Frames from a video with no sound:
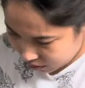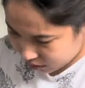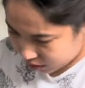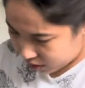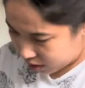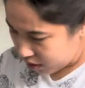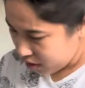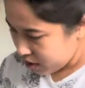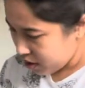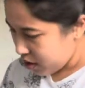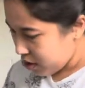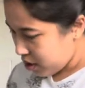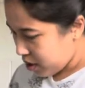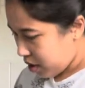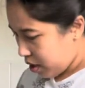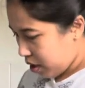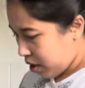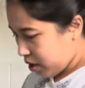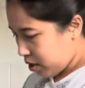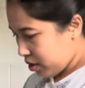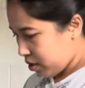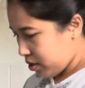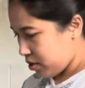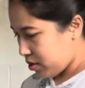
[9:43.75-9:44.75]
Ganyan
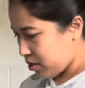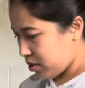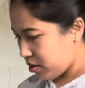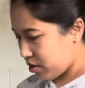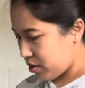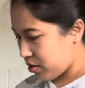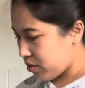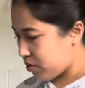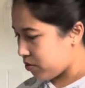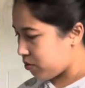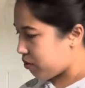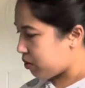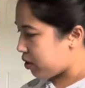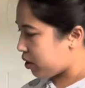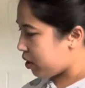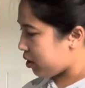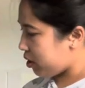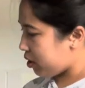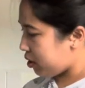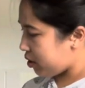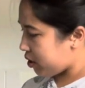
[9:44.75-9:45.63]
lang. Wala na,